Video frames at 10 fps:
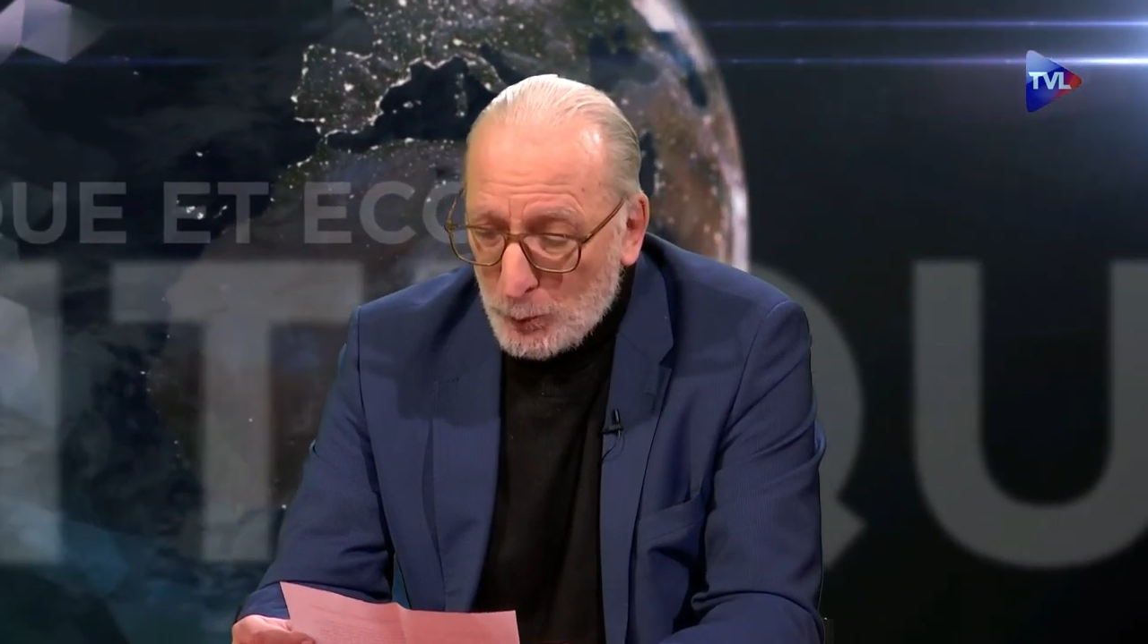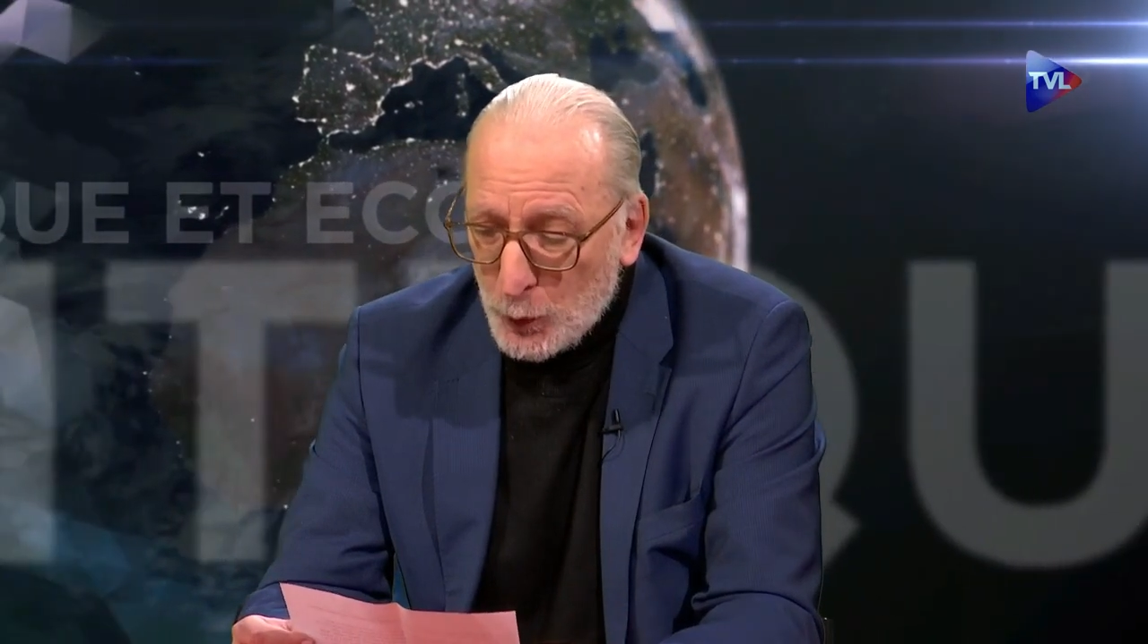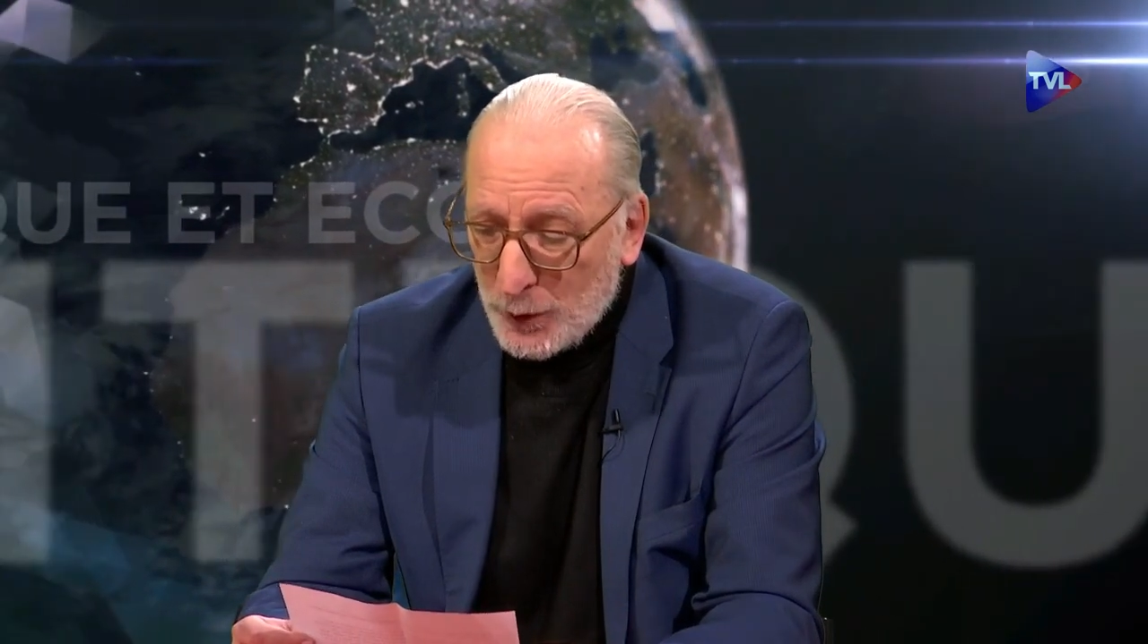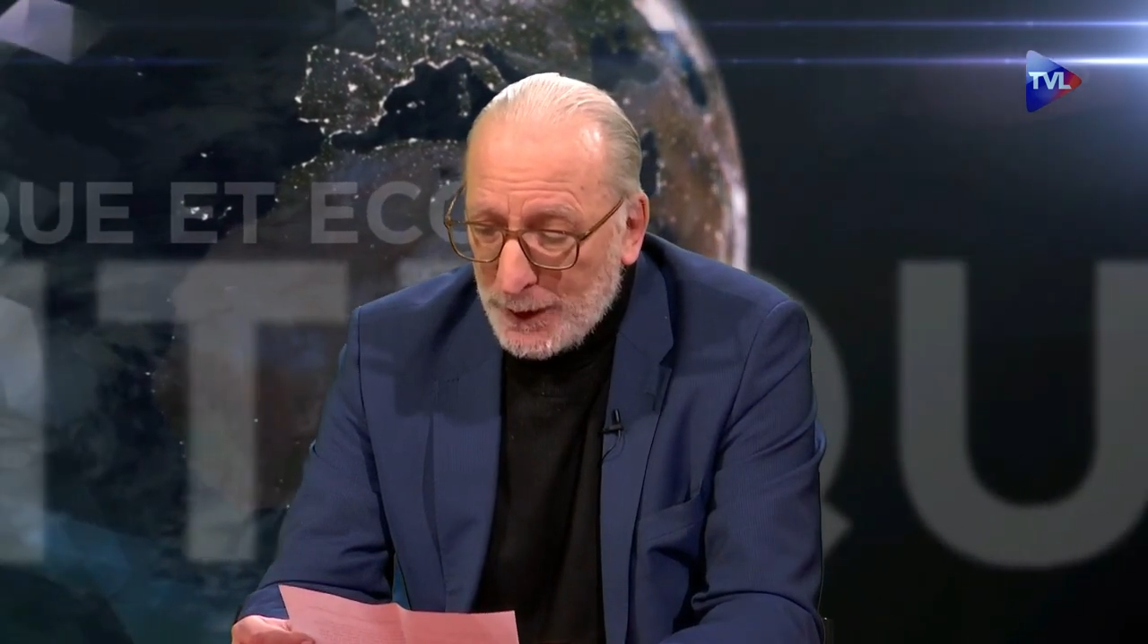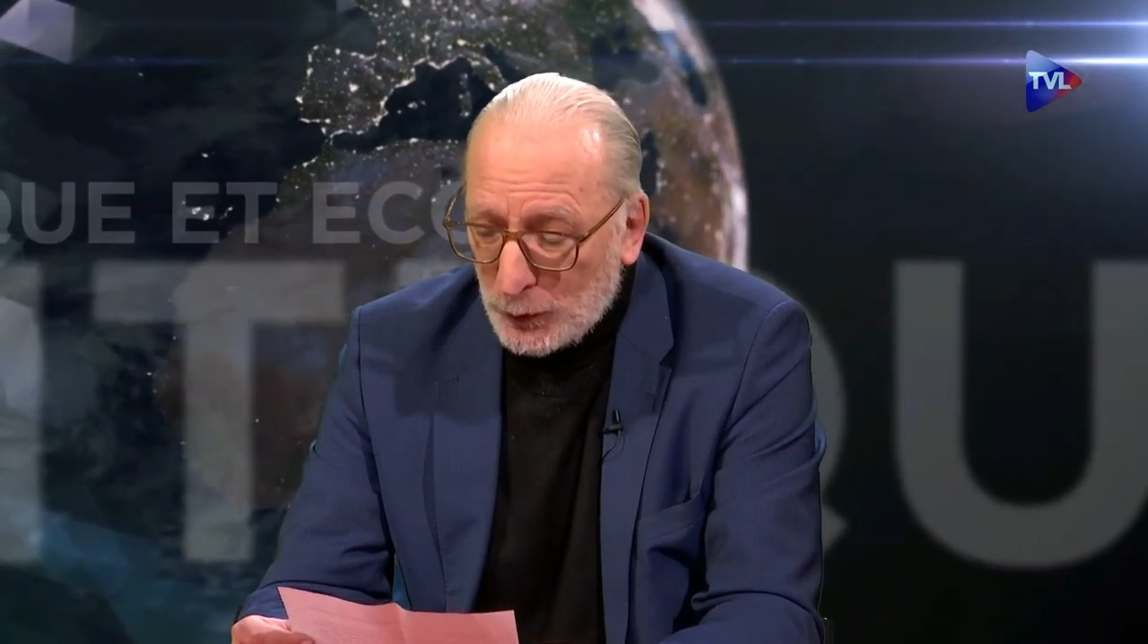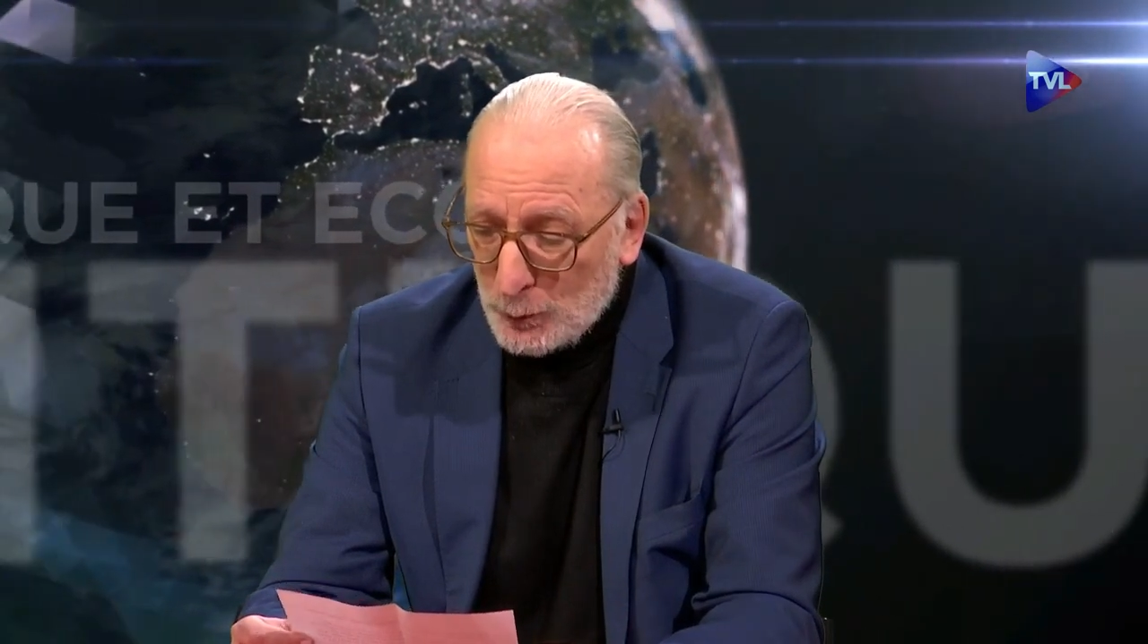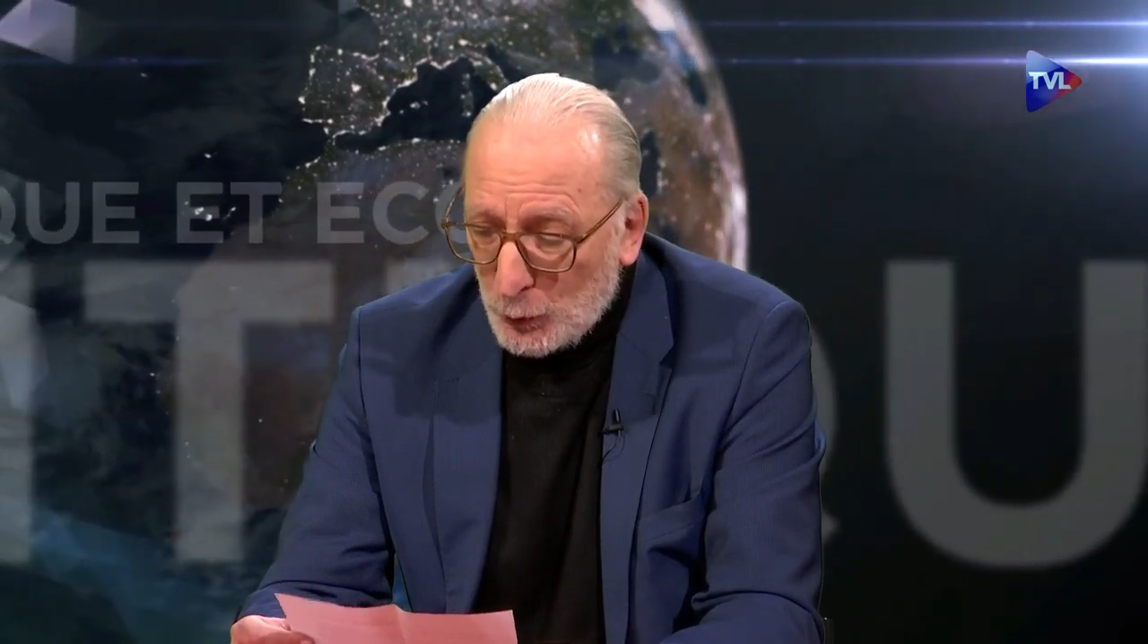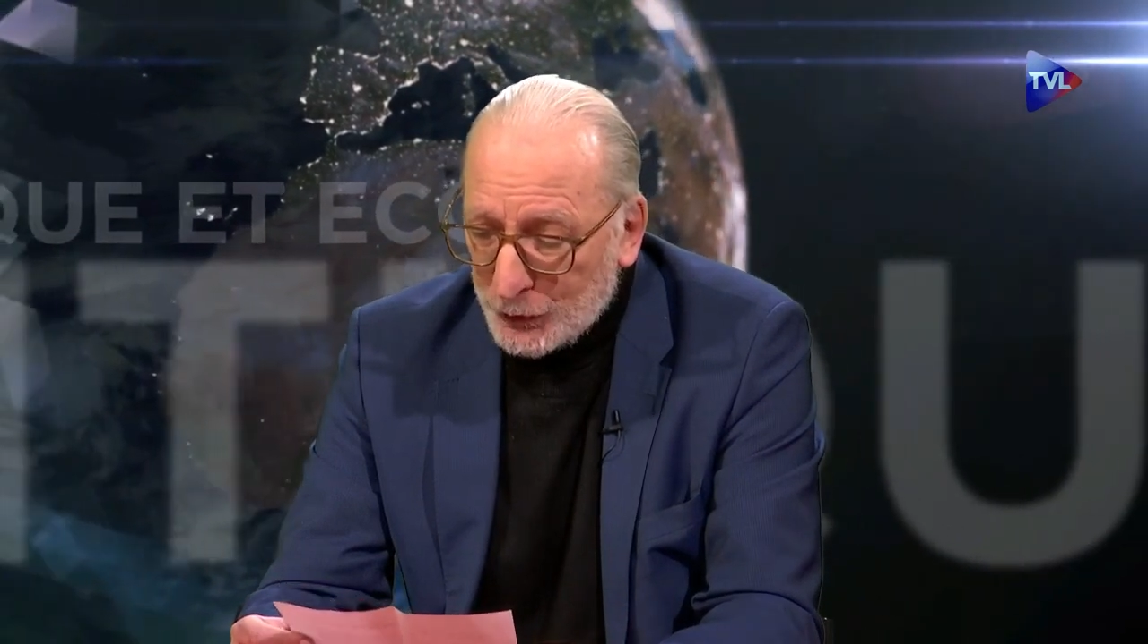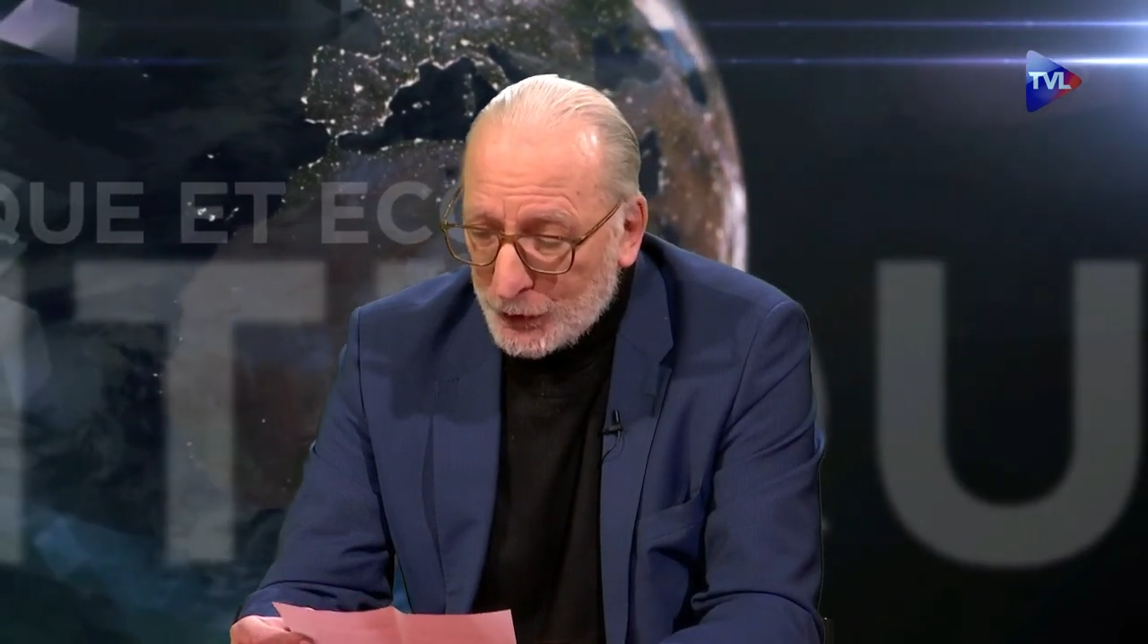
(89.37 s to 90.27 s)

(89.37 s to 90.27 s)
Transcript: le plus clair de mon